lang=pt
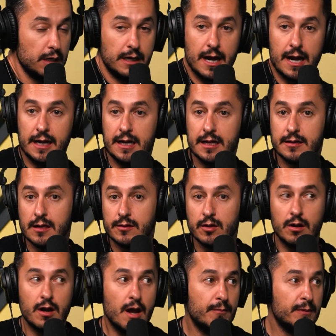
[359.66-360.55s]
O cara grita
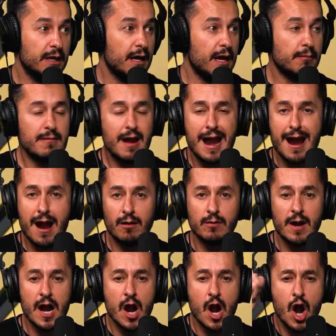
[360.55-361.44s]
teu nome lá.
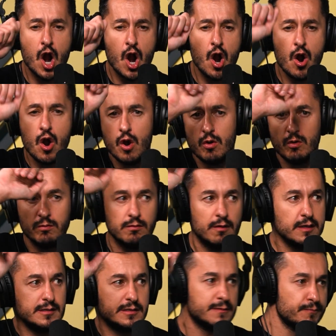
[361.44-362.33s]

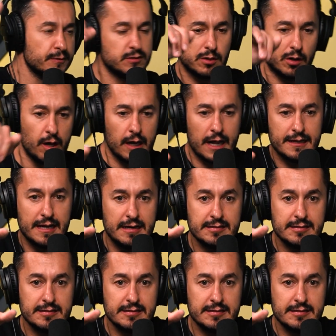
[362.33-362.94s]
Aí você corre lá, dá